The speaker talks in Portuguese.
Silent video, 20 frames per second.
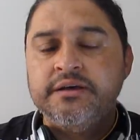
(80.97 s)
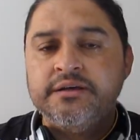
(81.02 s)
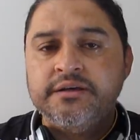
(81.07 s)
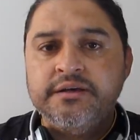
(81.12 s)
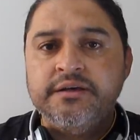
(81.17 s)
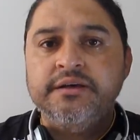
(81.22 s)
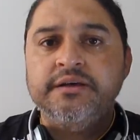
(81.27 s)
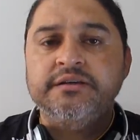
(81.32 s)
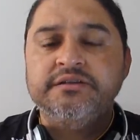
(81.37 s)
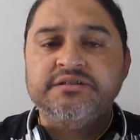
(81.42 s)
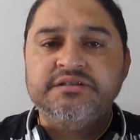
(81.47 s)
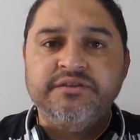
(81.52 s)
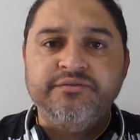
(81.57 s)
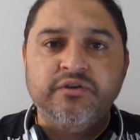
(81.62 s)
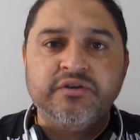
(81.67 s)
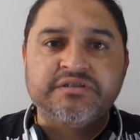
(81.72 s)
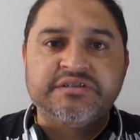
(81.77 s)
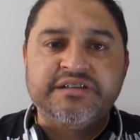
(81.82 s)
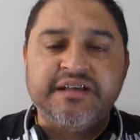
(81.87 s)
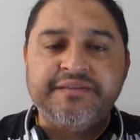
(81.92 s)
E se
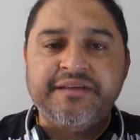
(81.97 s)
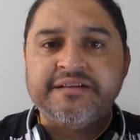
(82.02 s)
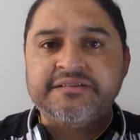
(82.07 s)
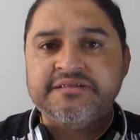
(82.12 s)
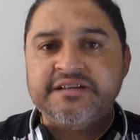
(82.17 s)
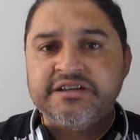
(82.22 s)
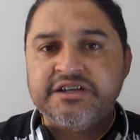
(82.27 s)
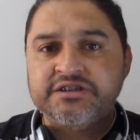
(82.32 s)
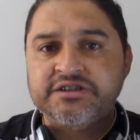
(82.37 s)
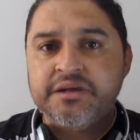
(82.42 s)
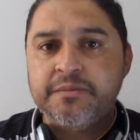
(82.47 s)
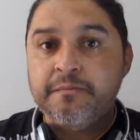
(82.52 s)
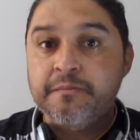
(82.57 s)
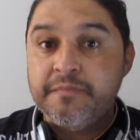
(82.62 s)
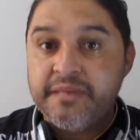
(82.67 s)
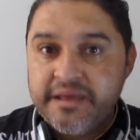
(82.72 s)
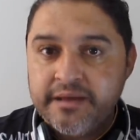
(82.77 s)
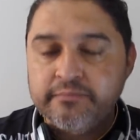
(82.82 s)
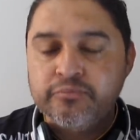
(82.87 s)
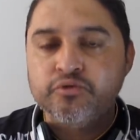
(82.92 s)
você deseja ser
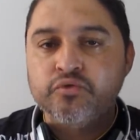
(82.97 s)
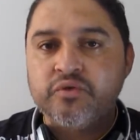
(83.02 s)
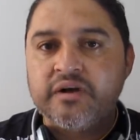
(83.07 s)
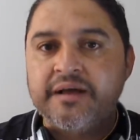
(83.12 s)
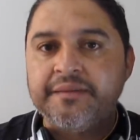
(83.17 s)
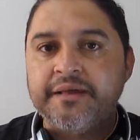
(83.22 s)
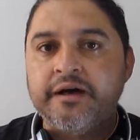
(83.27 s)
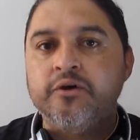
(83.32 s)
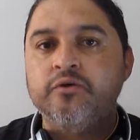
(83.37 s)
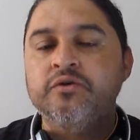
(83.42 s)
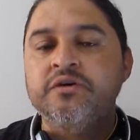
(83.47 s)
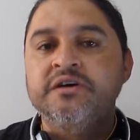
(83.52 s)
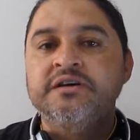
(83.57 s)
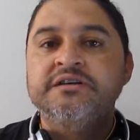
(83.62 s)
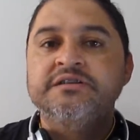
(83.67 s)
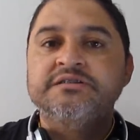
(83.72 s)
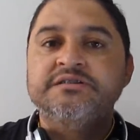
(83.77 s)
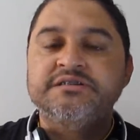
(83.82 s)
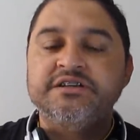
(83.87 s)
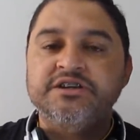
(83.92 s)
membro do canal,
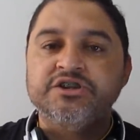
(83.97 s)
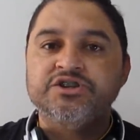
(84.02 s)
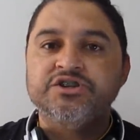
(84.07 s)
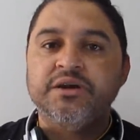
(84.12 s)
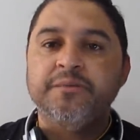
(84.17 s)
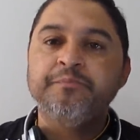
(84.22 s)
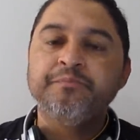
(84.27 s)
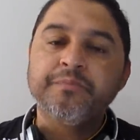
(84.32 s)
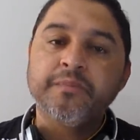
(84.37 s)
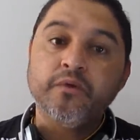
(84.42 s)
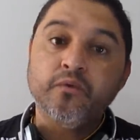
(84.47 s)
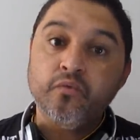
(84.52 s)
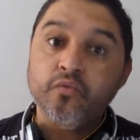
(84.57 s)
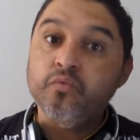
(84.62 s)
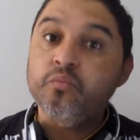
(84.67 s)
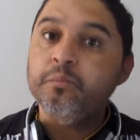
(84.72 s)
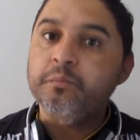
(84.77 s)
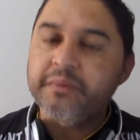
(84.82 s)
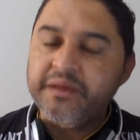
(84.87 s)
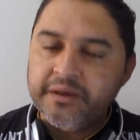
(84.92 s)
seja
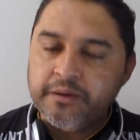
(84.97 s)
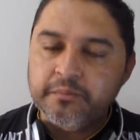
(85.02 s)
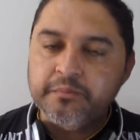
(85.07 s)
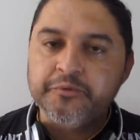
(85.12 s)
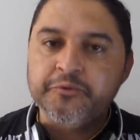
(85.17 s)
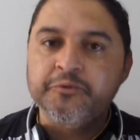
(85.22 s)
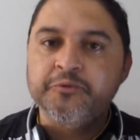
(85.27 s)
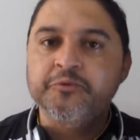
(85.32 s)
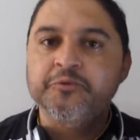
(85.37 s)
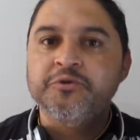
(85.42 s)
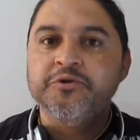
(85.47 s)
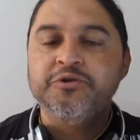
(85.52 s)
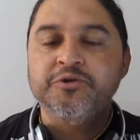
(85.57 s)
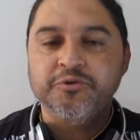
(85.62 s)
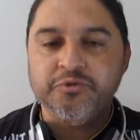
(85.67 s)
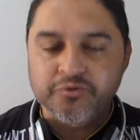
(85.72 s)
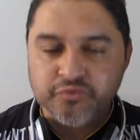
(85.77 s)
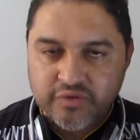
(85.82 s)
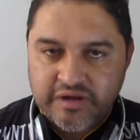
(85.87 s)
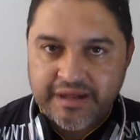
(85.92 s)
um membro
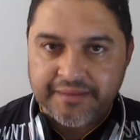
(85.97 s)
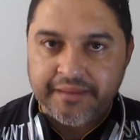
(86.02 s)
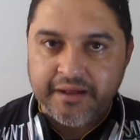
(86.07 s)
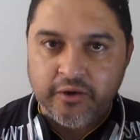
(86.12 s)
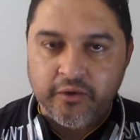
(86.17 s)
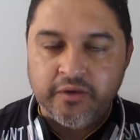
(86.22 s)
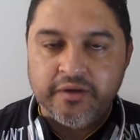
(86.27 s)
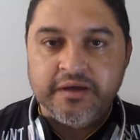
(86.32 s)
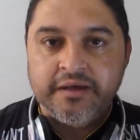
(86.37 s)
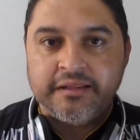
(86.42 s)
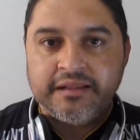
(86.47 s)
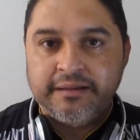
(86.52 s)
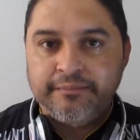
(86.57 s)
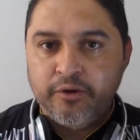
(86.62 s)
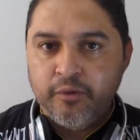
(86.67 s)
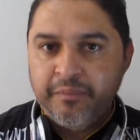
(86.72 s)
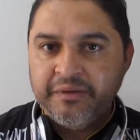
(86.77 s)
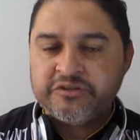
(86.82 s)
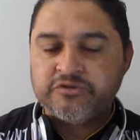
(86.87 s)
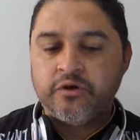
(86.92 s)
do canal. Tá
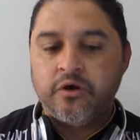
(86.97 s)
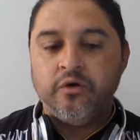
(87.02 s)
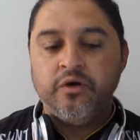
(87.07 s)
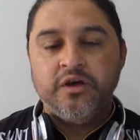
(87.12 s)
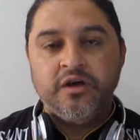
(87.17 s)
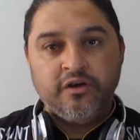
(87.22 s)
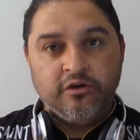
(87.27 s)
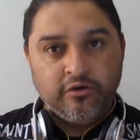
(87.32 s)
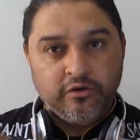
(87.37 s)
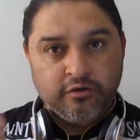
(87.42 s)
bom, pessoal?